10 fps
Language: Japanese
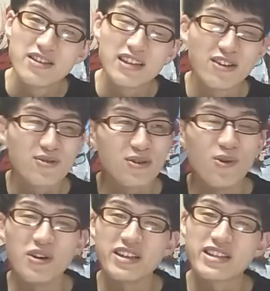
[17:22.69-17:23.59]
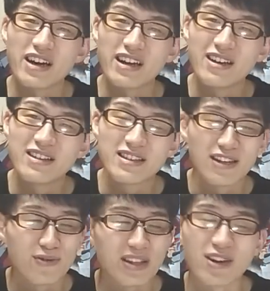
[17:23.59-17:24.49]
全力応援しながら、
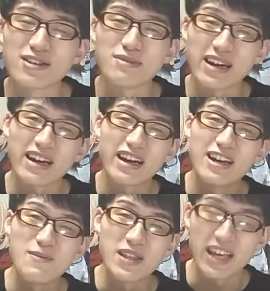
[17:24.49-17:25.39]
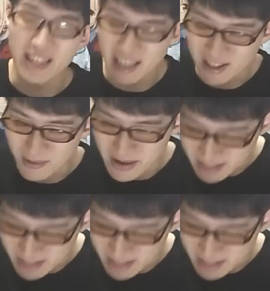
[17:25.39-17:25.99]
全力で楽しみながら見ていきたいなと思いま